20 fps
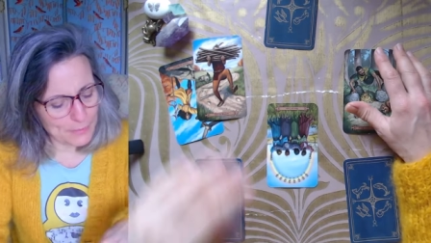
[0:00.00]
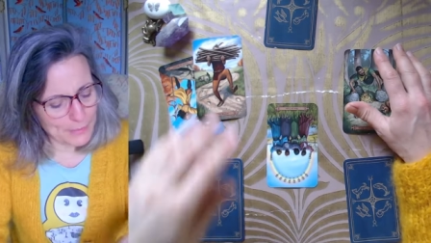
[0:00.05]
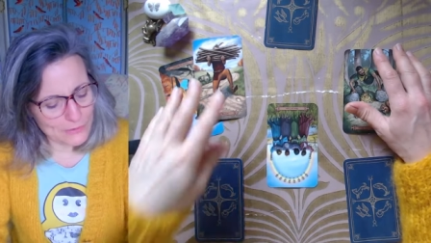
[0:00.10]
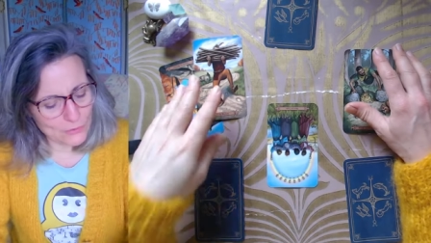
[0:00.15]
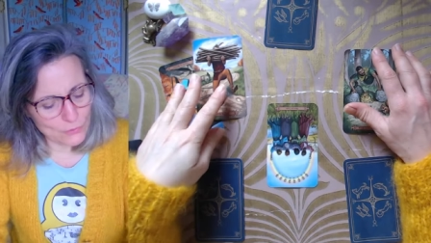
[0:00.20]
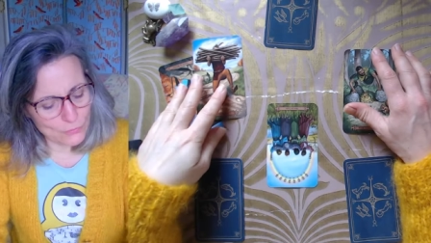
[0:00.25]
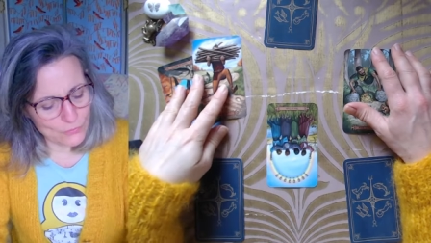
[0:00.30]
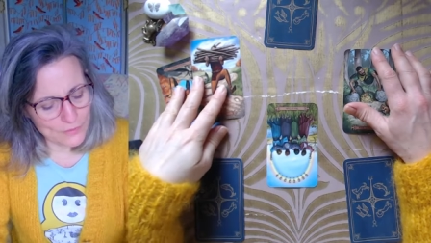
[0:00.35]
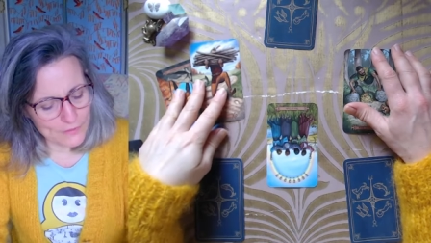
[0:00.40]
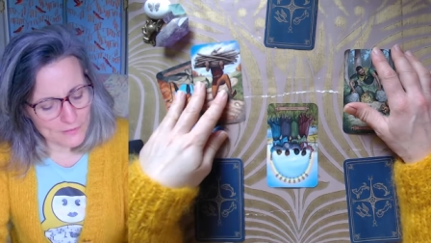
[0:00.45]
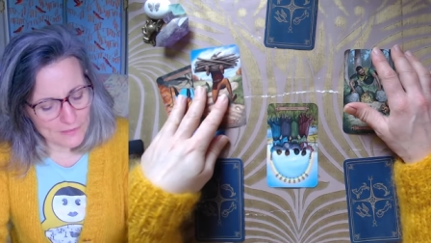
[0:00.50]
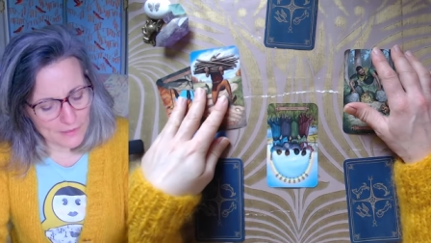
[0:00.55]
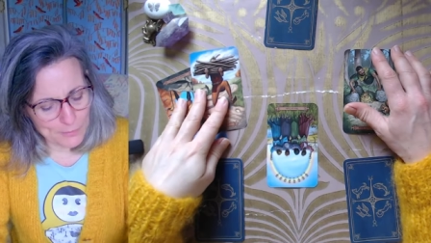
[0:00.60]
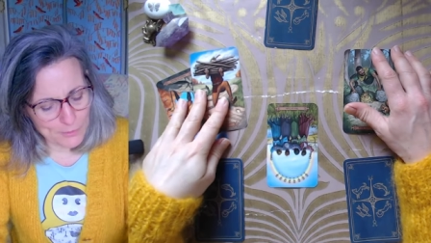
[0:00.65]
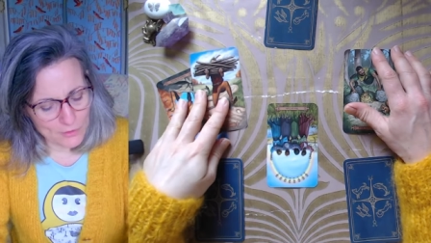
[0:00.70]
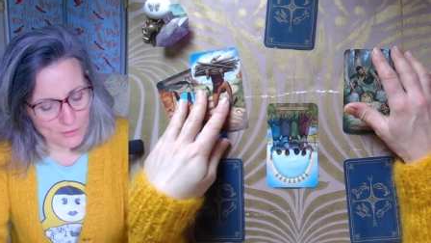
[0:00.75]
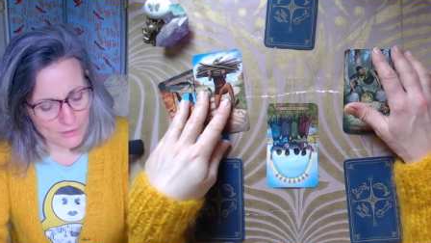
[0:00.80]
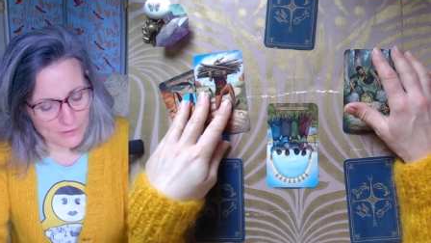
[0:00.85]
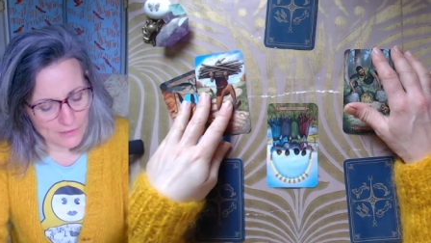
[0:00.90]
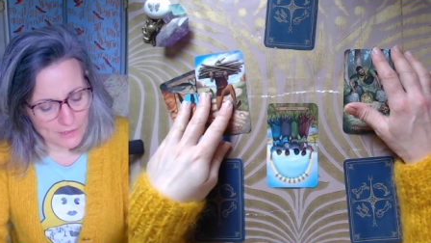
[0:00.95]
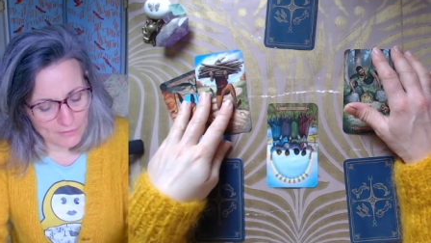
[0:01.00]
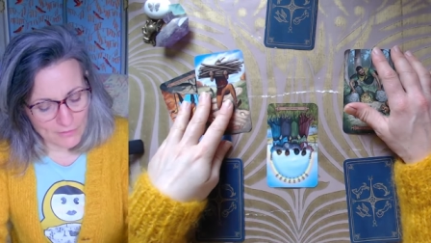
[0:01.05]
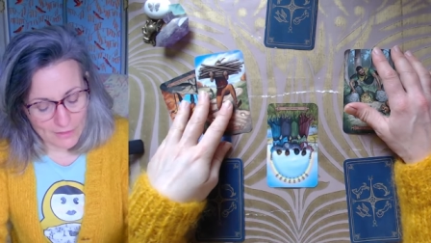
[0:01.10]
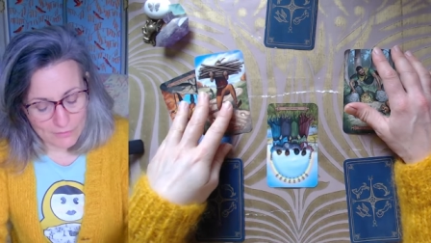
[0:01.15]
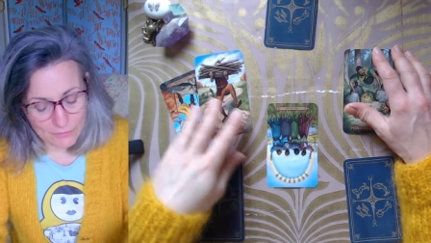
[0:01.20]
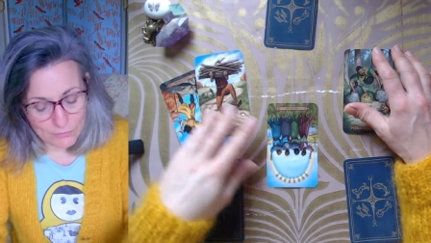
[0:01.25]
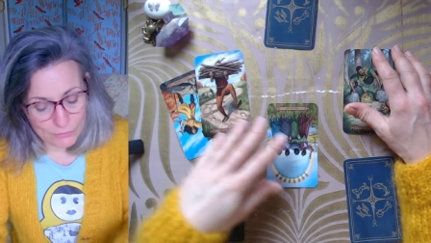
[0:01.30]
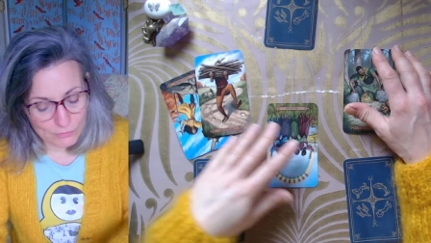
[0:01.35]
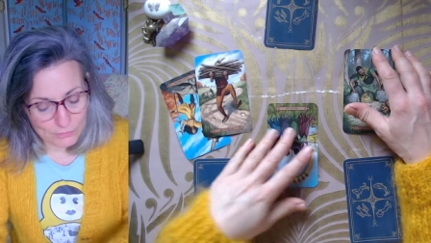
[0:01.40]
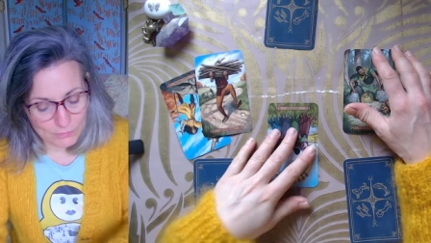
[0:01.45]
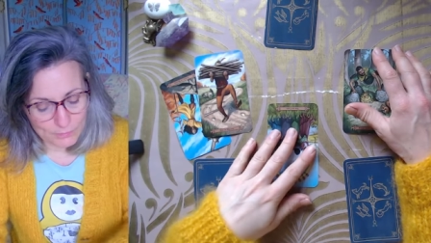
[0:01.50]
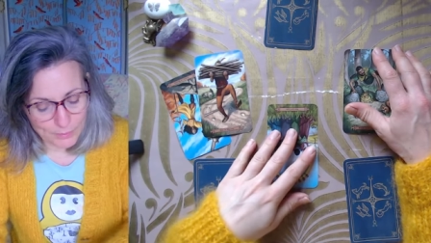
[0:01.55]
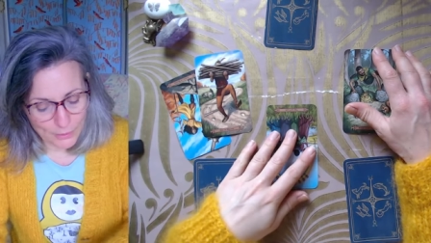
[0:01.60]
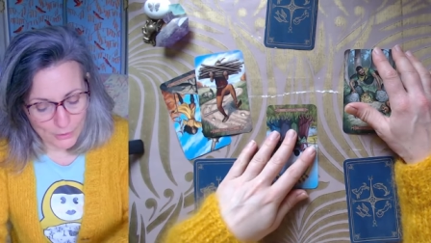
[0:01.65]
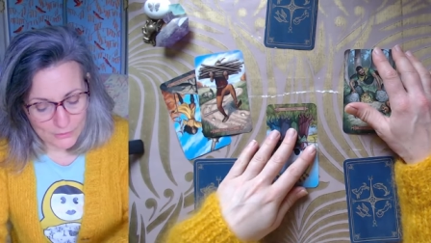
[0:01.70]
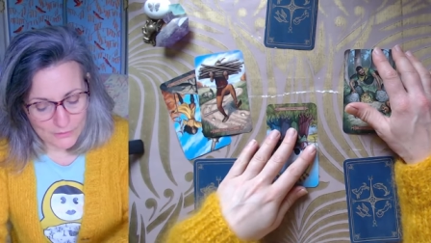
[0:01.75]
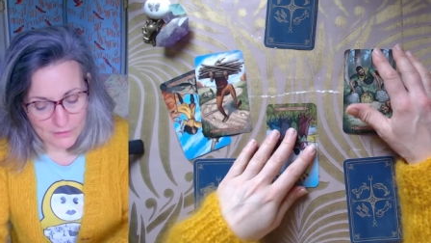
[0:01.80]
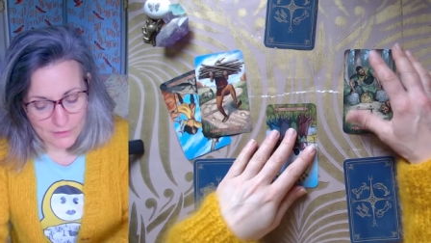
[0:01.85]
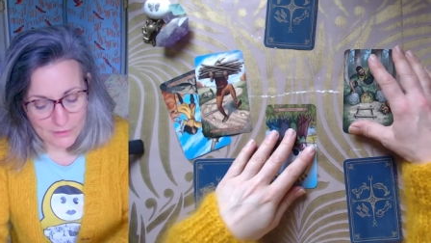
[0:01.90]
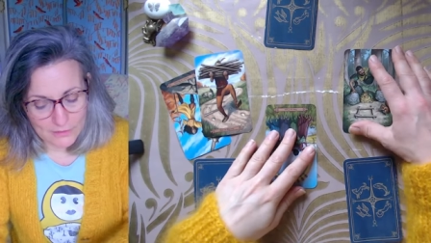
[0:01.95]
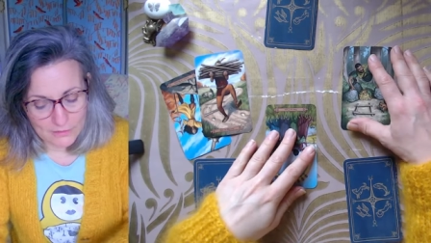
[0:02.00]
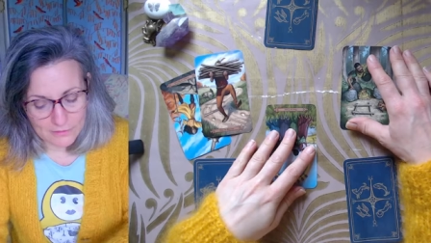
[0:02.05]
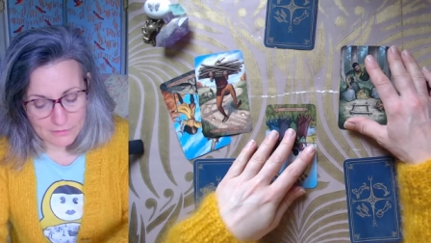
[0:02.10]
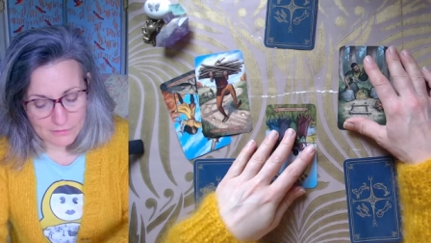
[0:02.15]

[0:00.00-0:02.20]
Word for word: pas suffisamment et ça va vous porter...